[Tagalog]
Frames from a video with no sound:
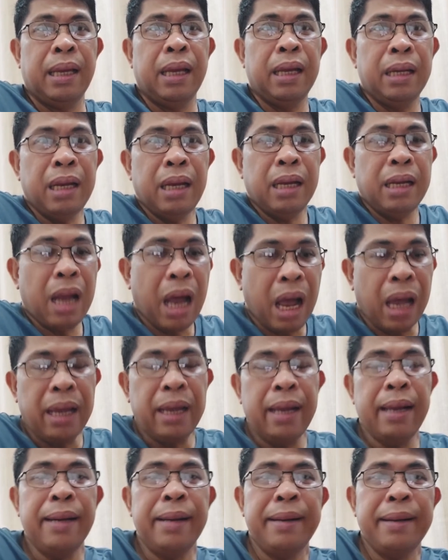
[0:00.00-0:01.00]
hindi
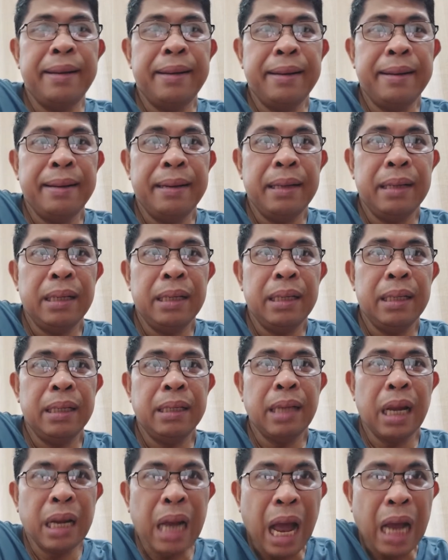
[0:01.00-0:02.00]
dahil
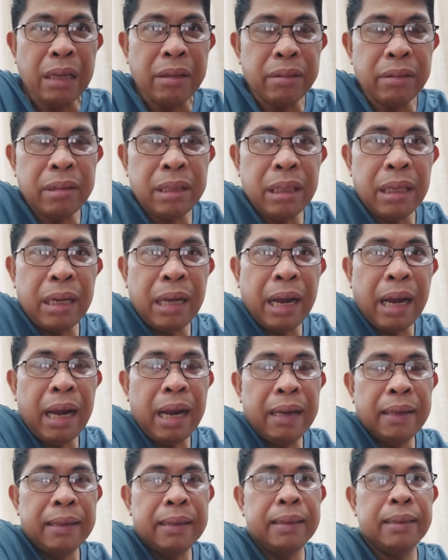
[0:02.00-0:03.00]
nanakot
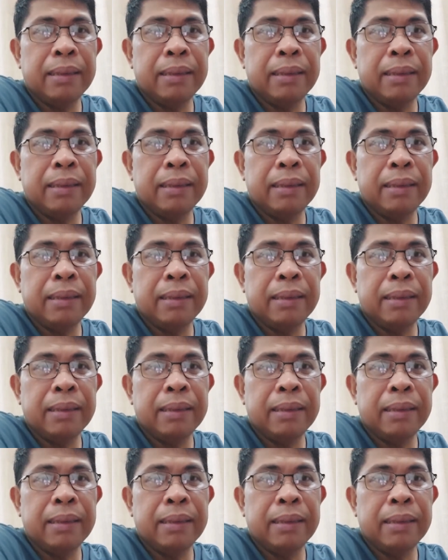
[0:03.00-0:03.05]
sila